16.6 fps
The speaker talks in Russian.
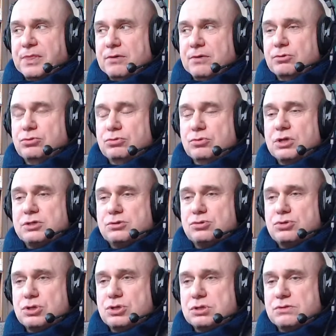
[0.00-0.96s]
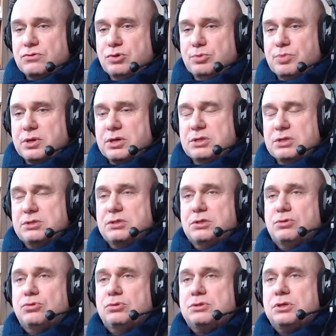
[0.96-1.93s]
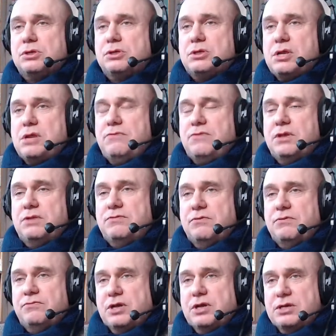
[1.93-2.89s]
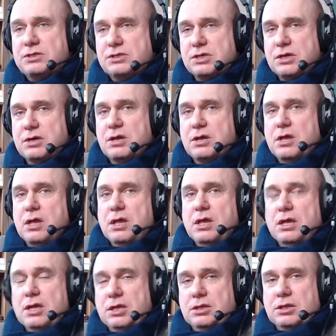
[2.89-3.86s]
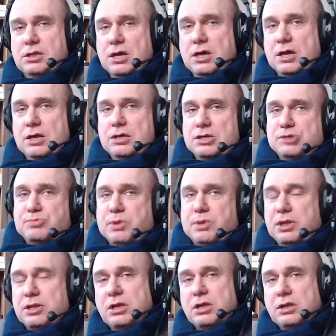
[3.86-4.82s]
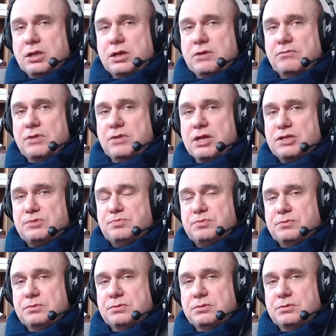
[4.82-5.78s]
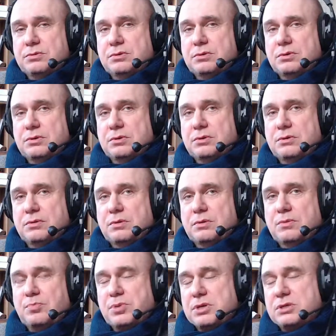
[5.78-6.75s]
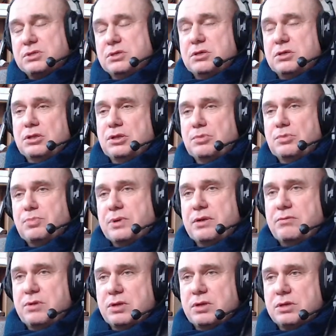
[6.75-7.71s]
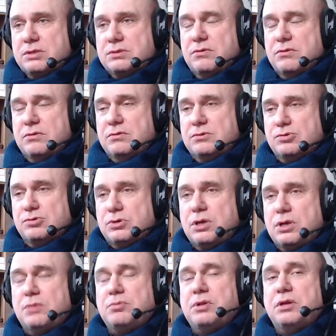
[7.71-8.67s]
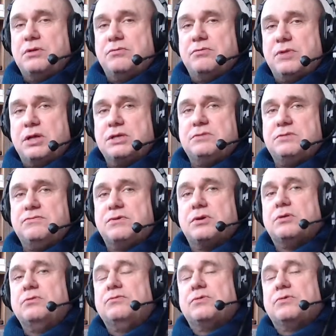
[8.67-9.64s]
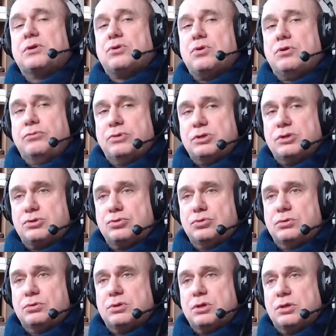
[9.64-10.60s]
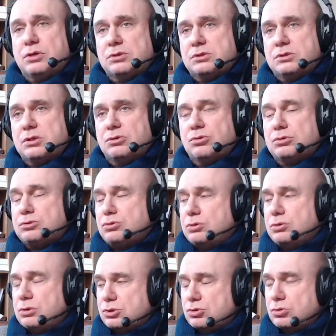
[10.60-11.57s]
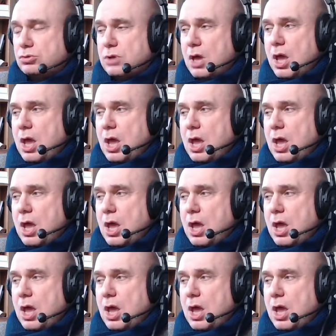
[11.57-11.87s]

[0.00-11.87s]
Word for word: Вот у нас существует по Конституции три ветви власти. Это исполнительная власть, э, президент и правительство, правительства судебная власть, Верховный суд и Конституционный суд,